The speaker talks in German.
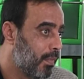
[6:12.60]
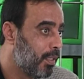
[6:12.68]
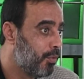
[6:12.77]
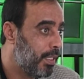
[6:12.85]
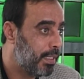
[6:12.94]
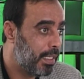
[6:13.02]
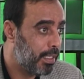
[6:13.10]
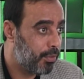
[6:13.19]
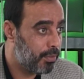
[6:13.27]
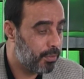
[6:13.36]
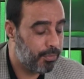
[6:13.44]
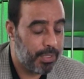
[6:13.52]
wird, eine,
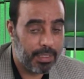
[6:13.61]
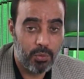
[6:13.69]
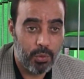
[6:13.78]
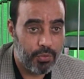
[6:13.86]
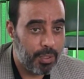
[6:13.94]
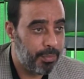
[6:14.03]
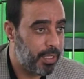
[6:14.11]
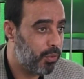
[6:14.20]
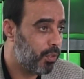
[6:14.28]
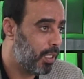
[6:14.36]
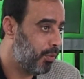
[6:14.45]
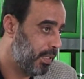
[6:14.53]
wird nur
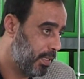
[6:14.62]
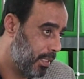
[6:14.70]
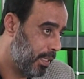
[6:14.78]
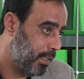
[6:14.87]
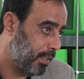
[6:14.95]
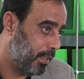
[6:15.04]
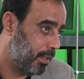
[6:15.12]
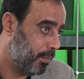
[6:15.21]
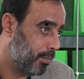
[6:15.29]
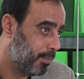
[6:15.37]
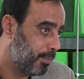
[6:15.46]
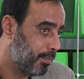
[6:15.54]
Verbrennung auf diese Erde geben.
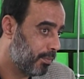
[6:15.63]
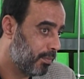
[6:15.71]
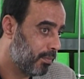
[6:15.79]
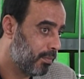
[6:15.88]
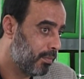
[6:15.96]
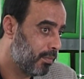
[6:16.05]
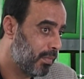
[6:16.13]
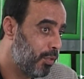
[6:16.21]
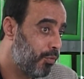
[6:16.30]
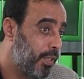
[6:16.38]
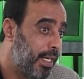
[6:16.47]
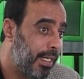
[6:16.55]

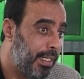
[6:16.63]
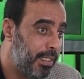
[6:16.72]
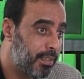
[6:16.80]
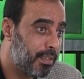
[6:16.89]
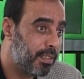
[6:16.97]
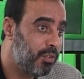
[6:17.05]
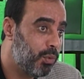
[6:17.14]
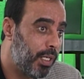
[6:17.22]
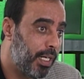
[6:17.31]
Wer lässt das nur